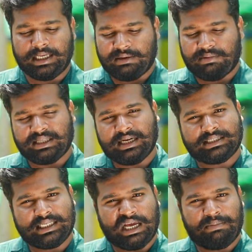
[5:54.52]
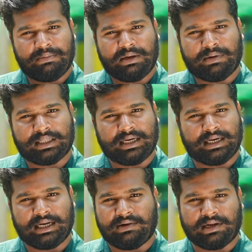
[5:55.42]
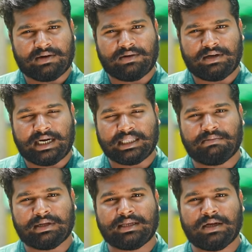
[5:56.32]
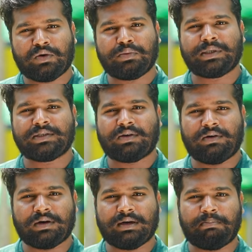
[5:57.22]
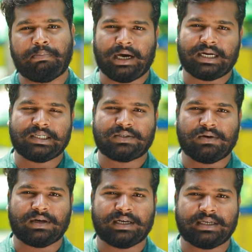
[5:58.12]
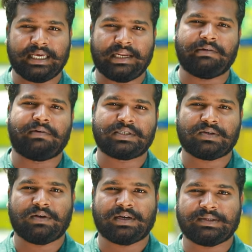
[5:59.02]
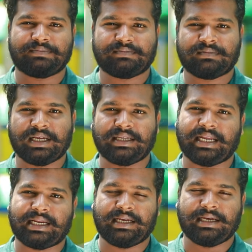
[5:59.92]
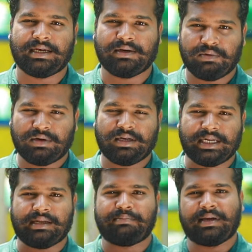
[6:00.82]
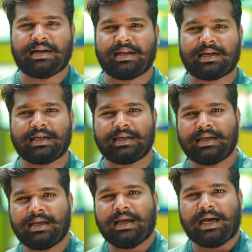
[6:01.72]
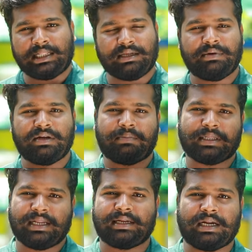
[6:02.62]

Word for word: இதில் பார்த்தீங்கன்னா ஜிலேபி மீன் பார்த்தீங்கன்னா நல்லா வளரும் அடுத்து பார்த்தீங்கன்னா ரூப்ஸ்ன்னு சொல்லுவாங்க பாறைன்னு சொல்லுவாங்க ஏரி ஓவான்னு சொல்லுவாங்க அது நிறைய ஊருக்கு நிறைய பேரில் இருக்குது அந்த மீனும் பார்த்தீங்கன்னா